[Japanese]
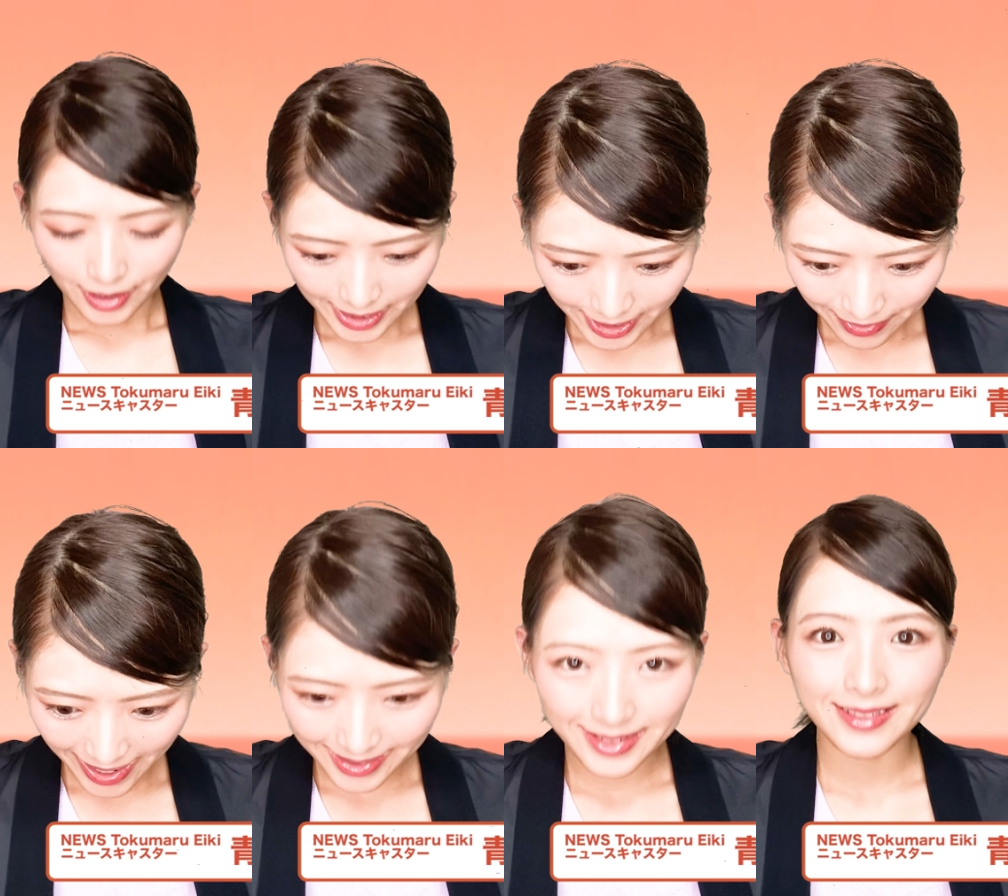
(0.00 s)
こんにち
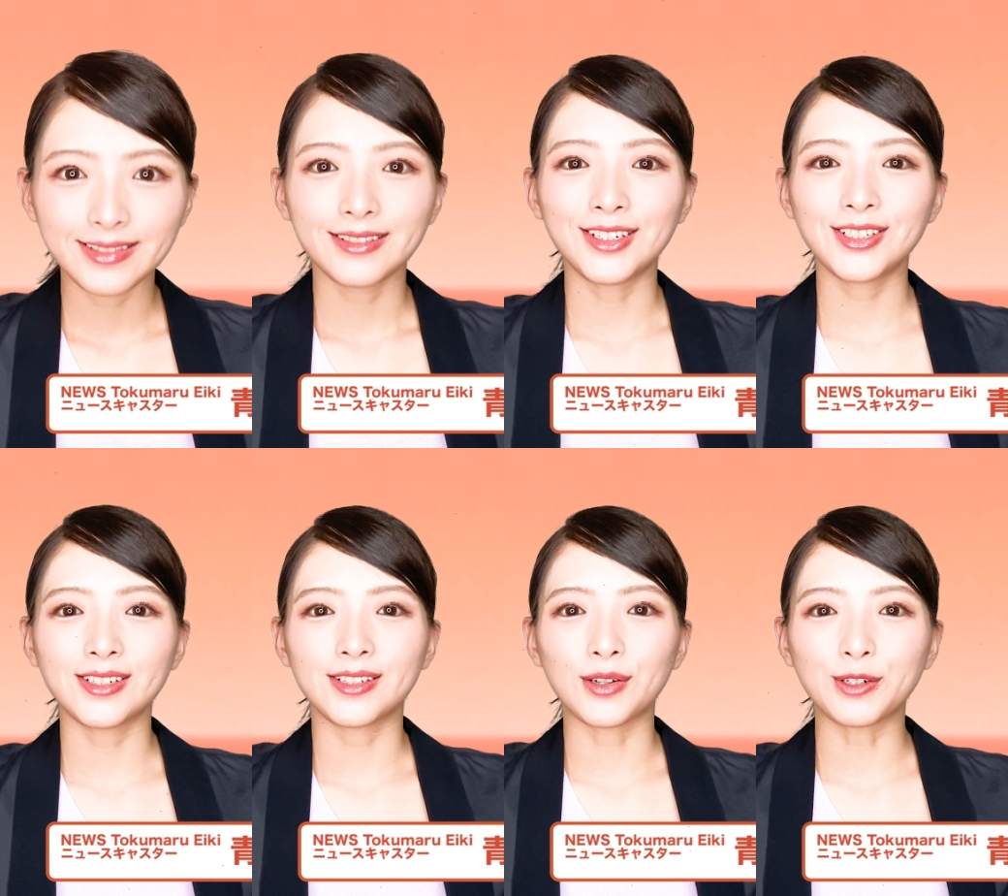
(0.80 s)
は
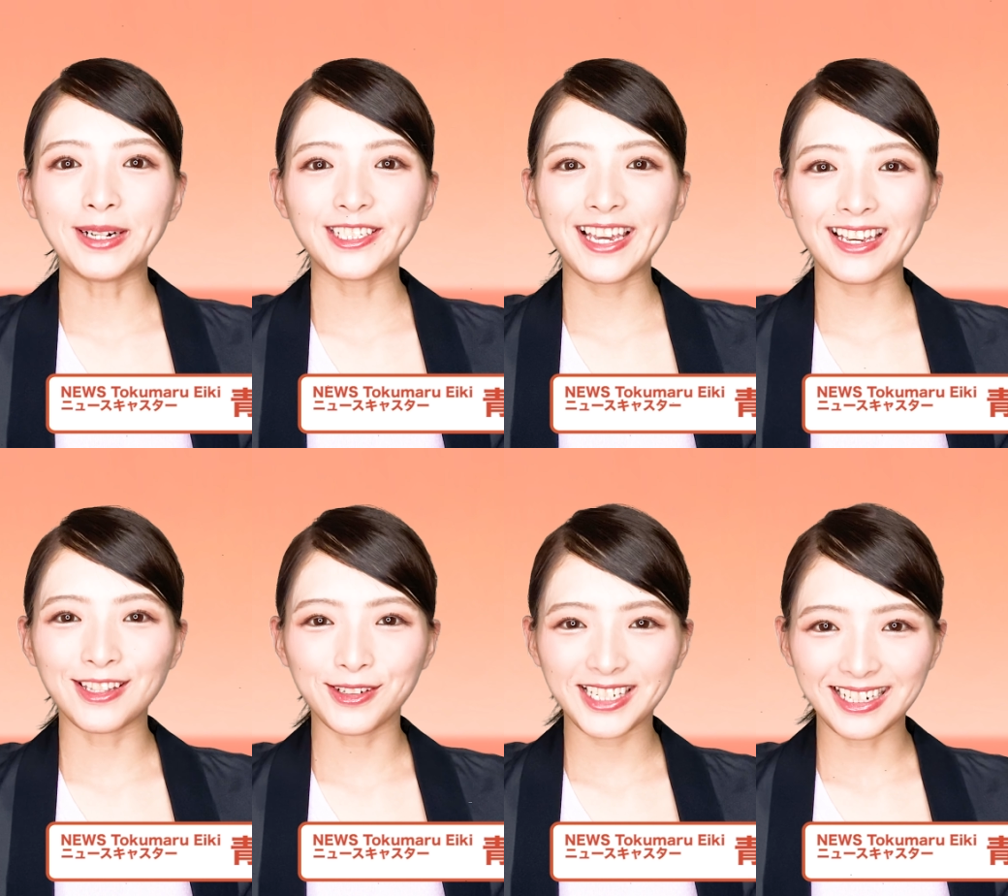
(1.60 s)
ニュース徳丸駅
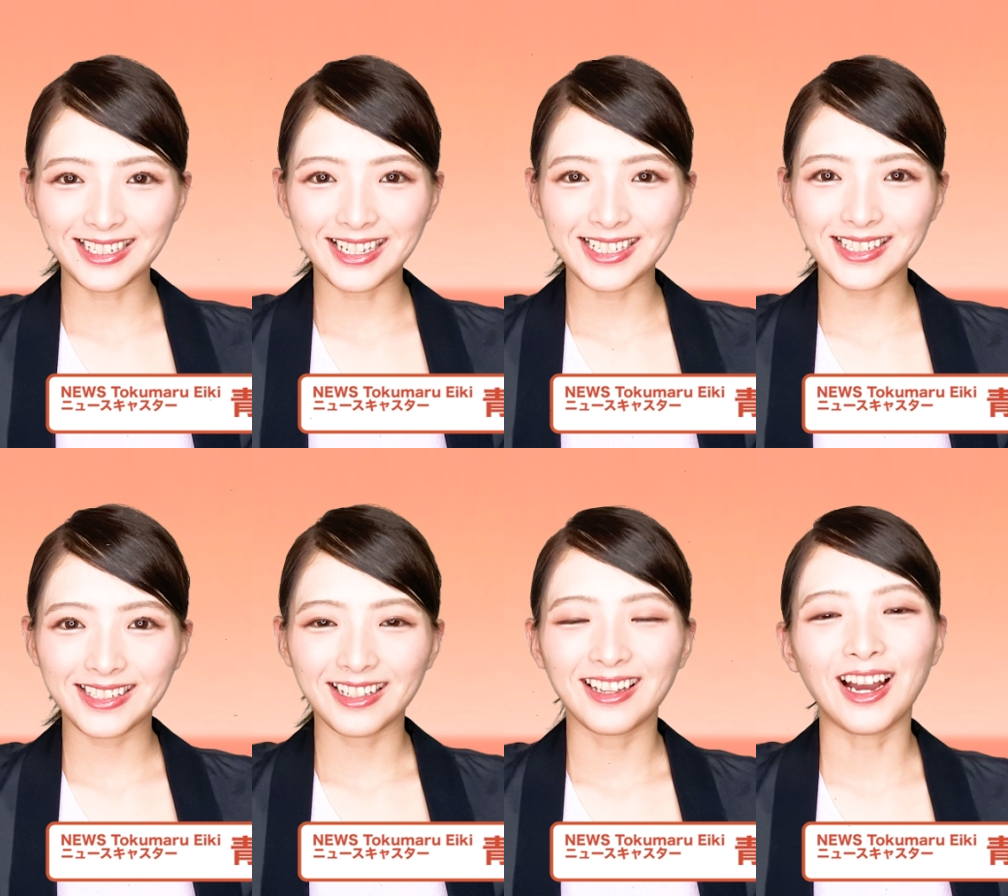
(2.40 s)
のお時間です
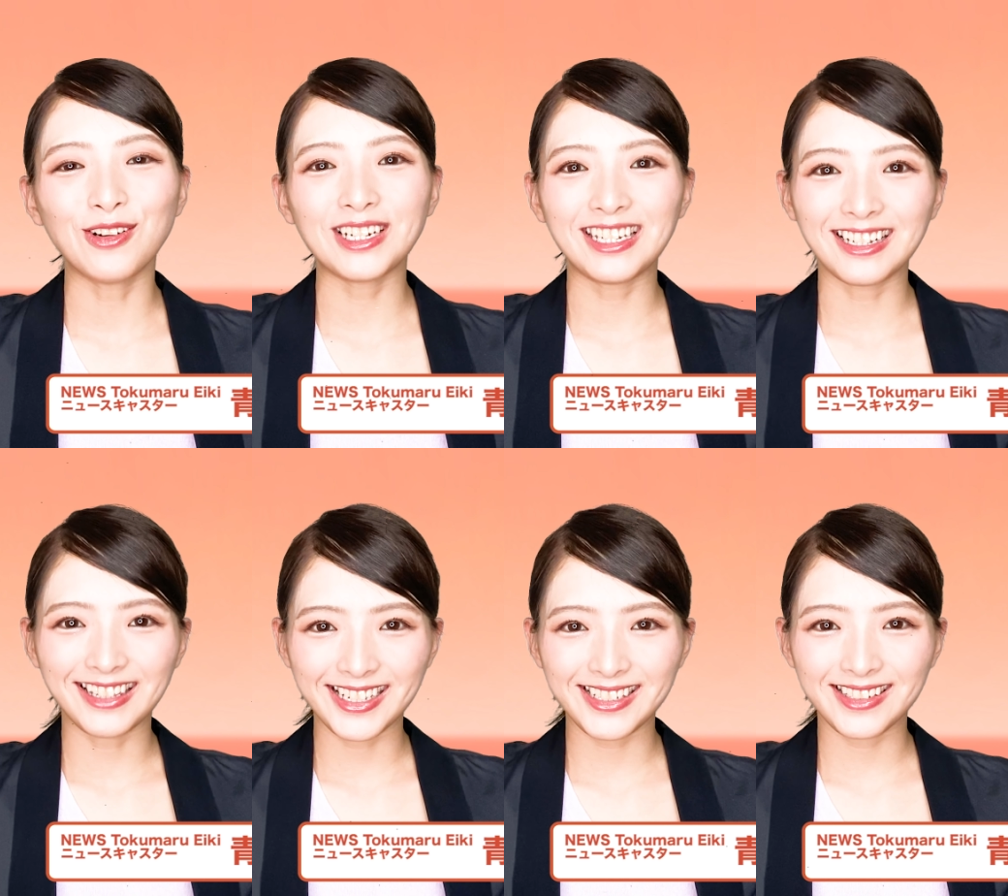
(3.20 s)
青木里奈
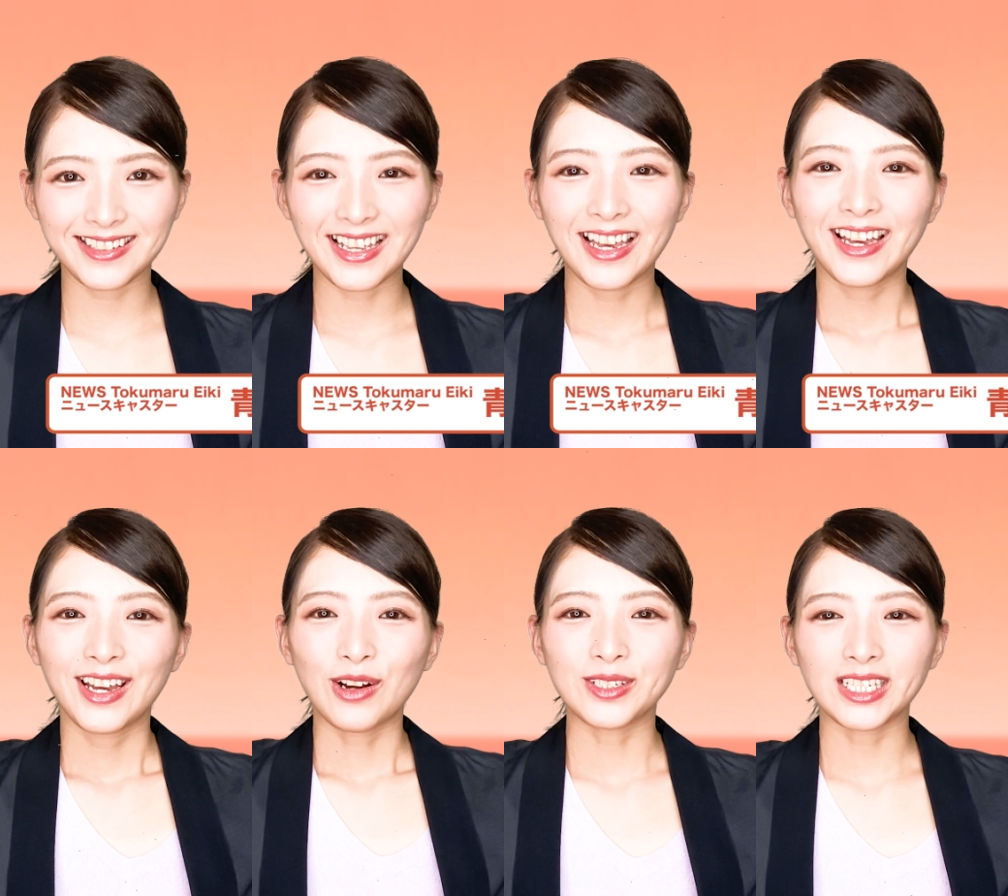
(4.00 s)
です
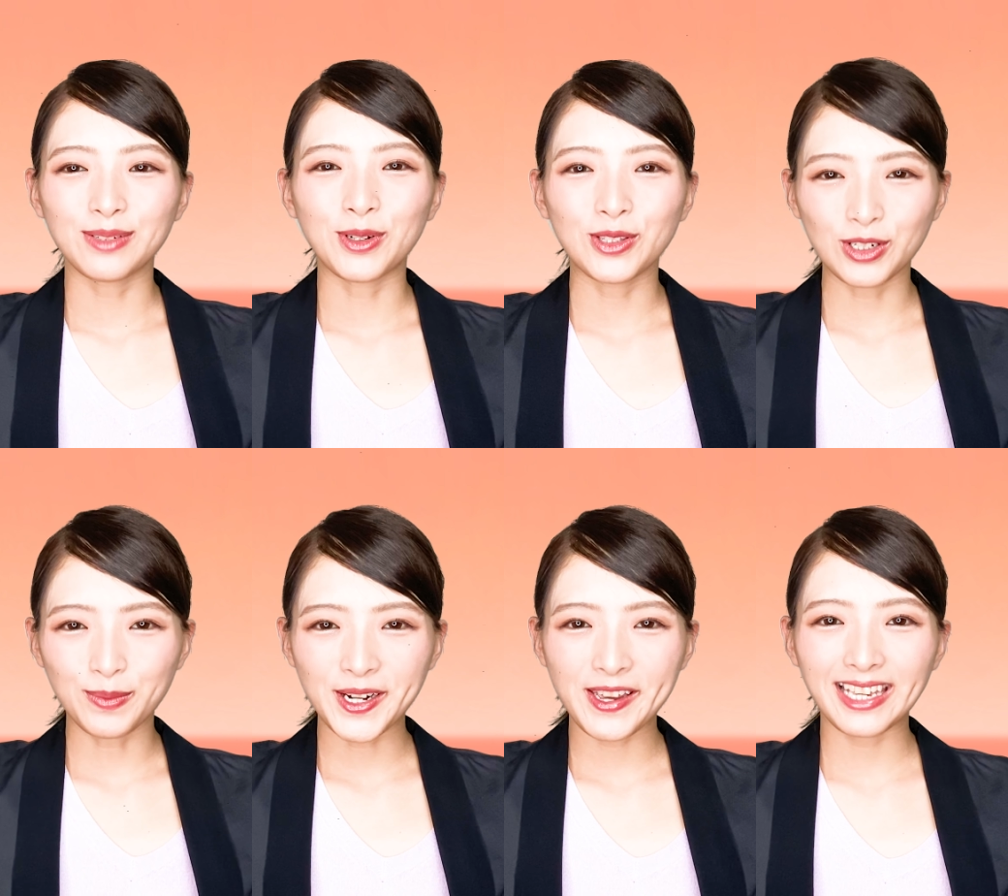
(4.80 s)
本日も徳
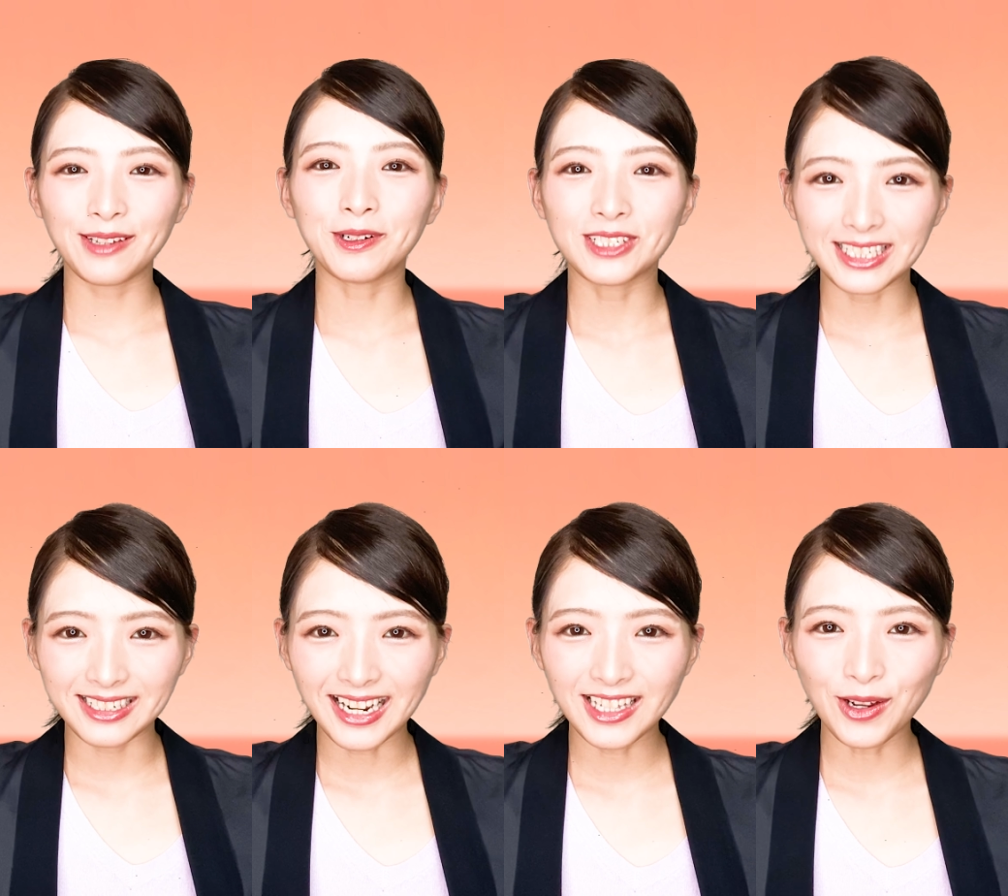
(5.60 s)
丸駅をしっ
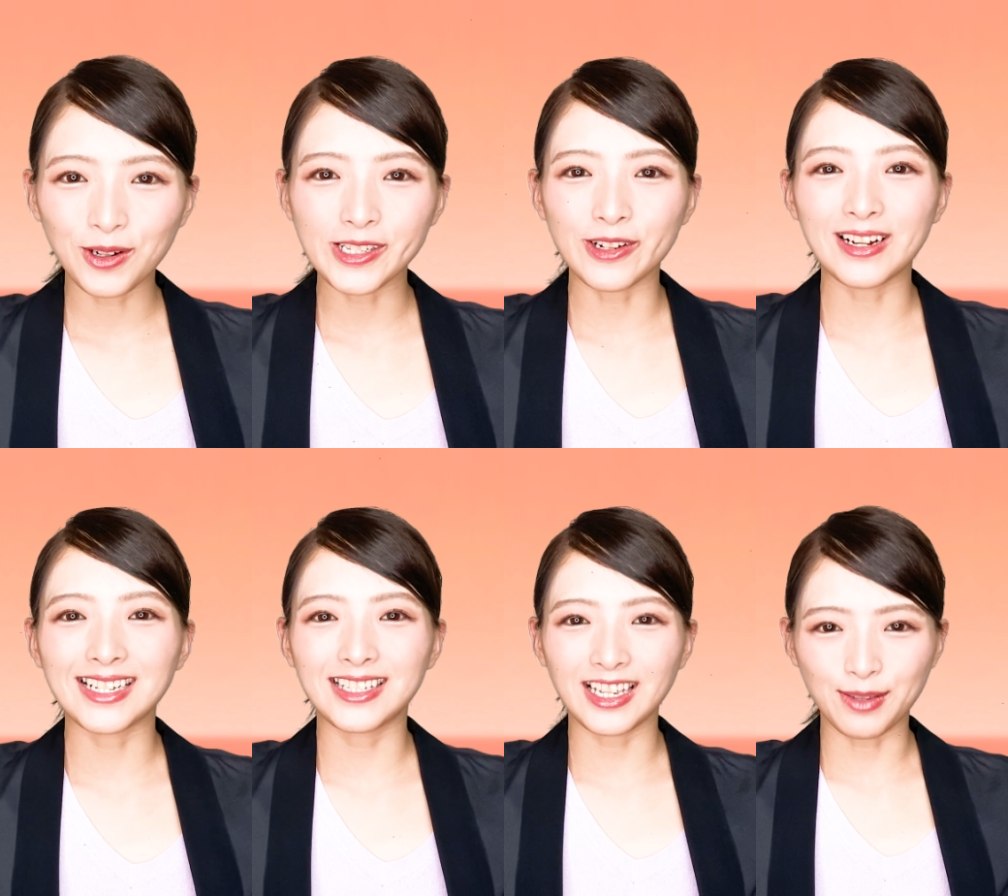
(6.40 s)
かりとご紹
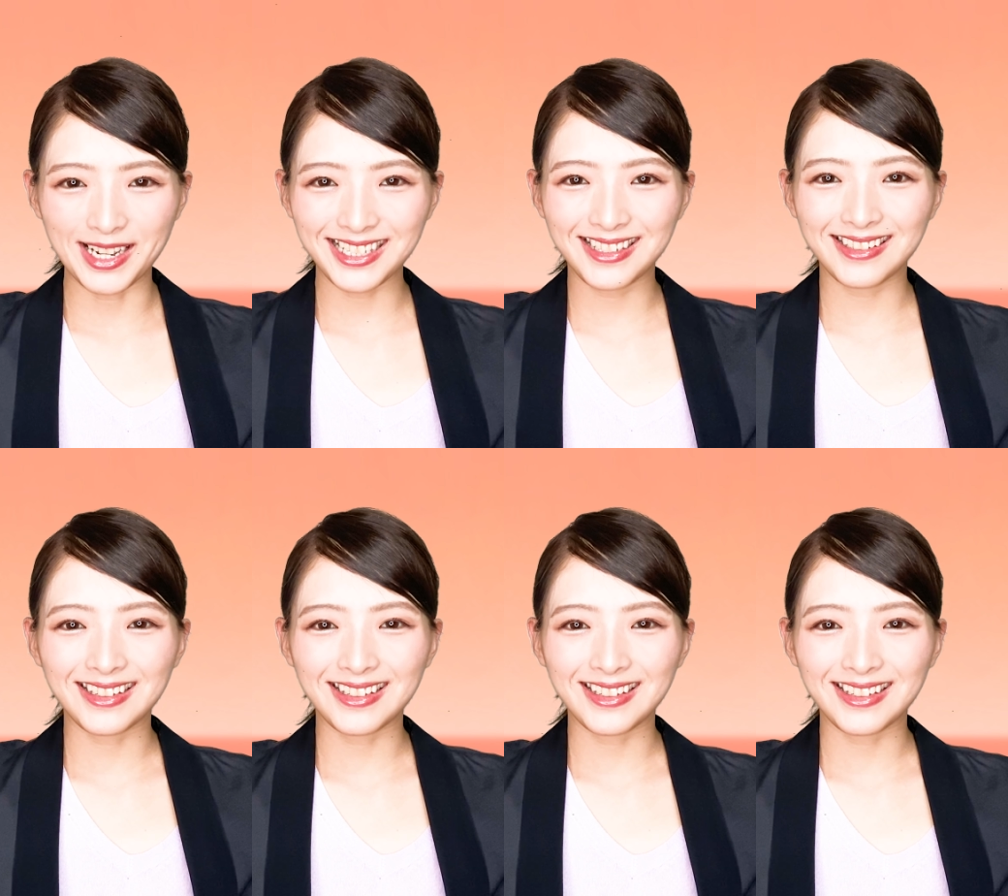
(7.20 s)
介していきます